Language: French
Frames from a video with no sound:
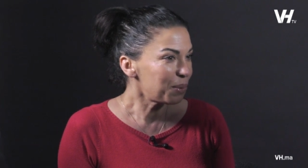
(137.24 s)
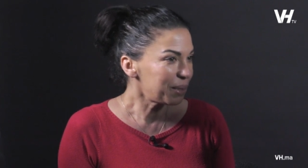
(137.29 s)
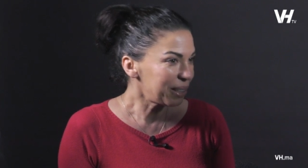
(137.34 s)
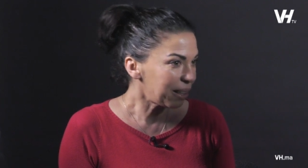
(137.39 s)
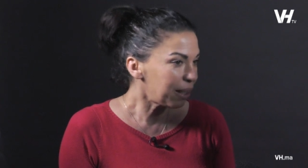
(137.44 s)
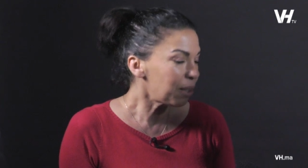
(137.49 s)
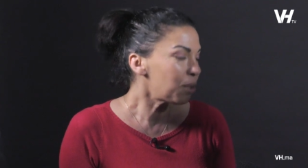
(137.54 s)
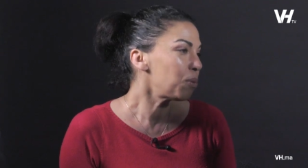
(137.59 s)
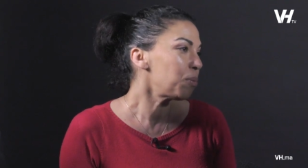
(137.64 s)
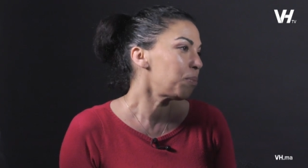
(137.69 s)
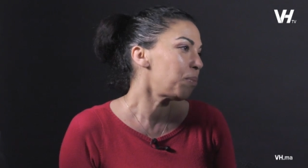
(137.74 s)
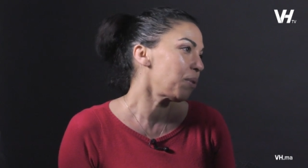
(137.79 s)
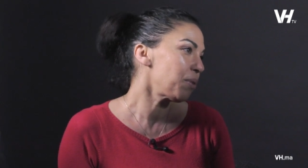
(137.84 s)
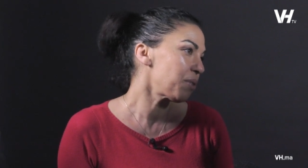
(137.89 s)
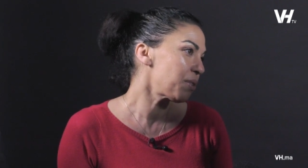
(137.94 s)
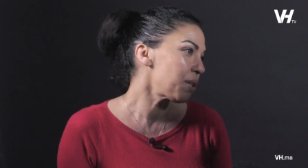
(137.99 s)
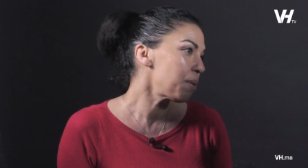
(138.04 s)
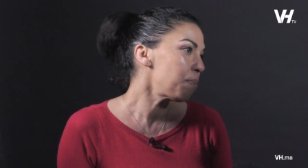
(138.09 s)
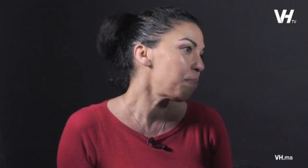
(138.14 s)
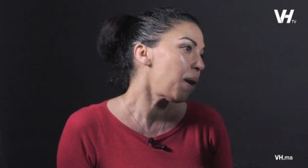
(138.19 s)
on est
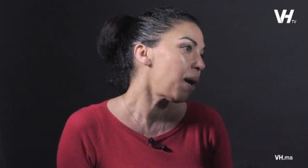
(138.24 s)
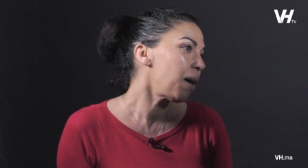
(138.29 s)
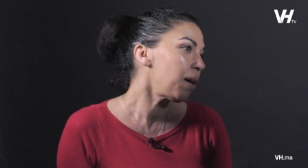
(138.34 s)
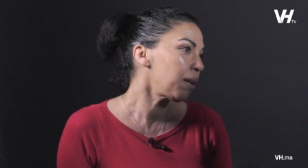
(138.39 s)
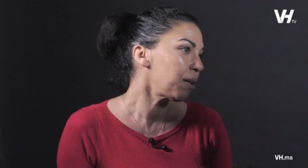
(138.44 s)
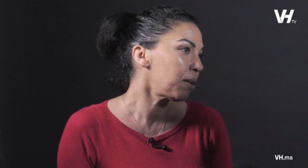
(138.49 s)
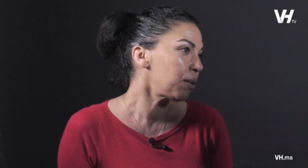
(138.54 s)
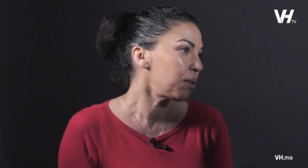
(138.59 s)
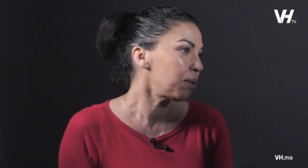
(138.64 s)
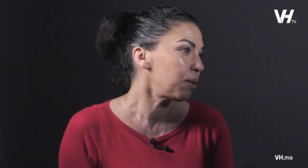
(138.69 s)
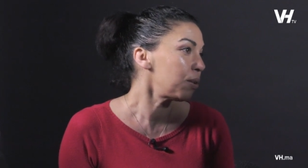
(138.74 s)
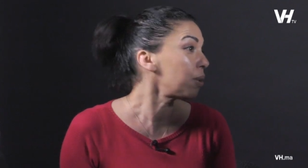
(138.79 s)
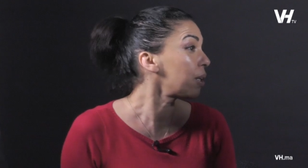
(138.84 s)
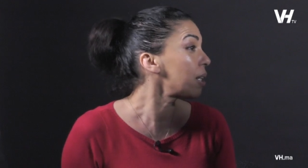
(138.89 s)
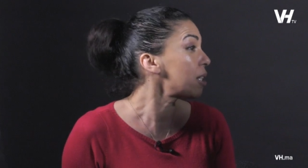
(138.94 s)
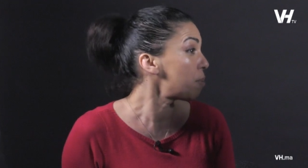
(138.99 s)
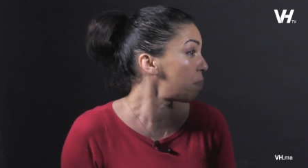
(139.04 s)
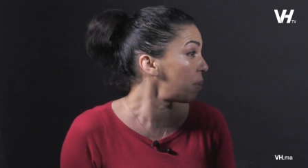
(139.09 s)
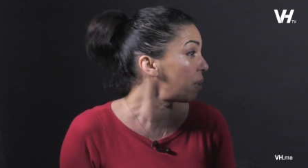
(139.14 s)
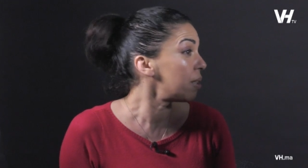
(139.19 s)
récompensé par euh, le
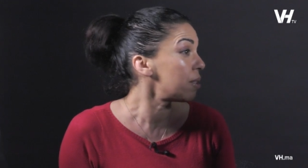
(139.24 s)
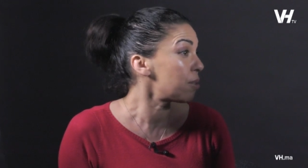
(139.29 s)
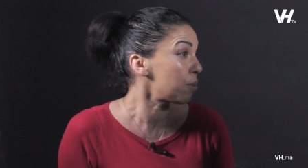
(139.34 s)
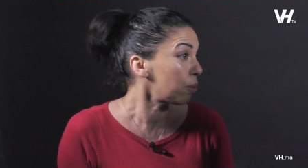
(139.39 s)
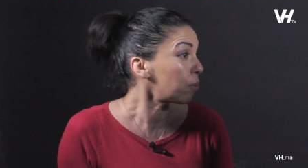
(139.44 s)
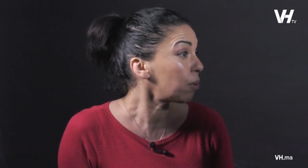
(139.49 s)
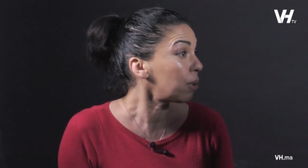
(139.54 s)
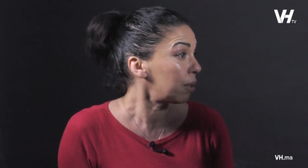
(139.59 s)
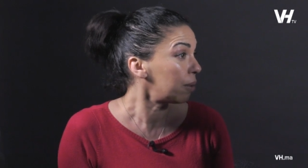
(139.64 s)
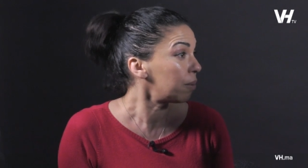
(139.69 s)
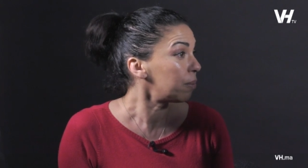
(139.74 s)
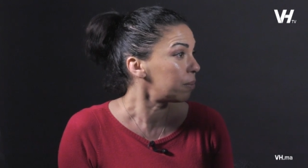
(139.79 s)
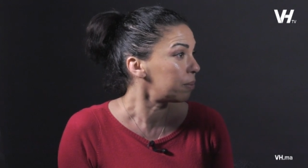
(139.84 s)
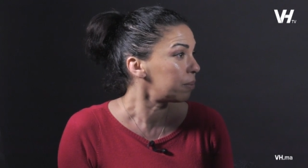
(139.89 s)
respect des autres.